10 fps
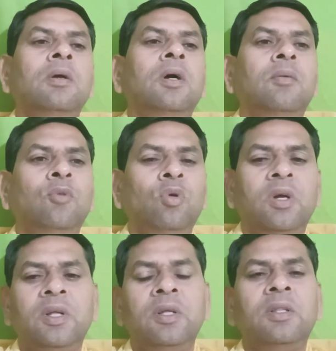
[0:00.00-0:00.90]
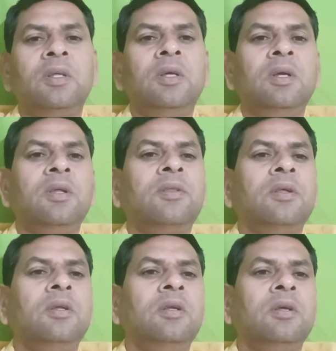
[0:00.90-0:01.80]
हम लोग कह देते हैं कि
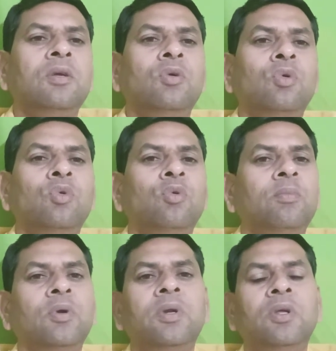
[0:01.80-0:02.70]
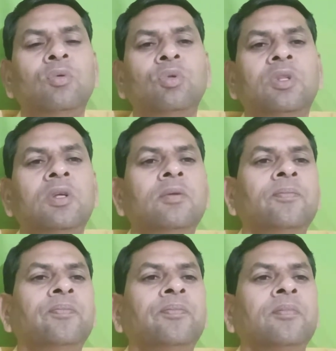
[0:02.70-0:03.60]
सीखने की कोई उम्र नहीं होती
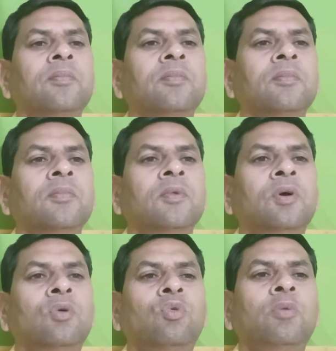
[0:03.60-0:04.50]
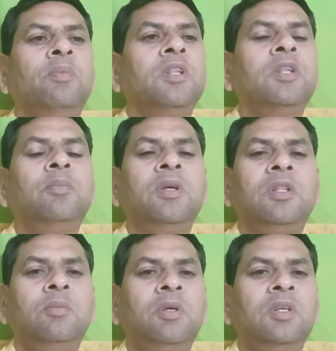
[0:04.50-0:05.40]
और कोई वृद्ध
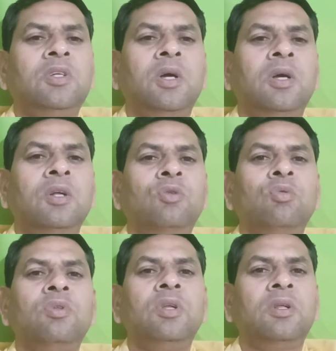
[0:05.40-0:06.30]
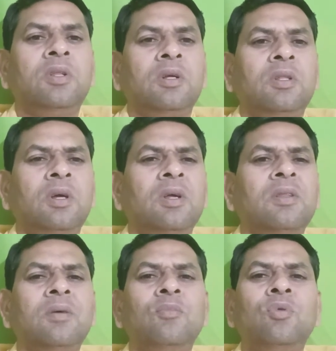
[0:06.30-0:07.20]
व्यक्ति भी चाहे तो सीख सकता है
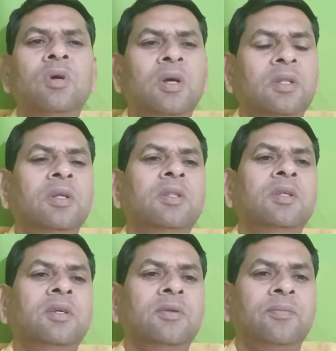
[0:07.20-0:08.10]
सब लोग कह देते हैं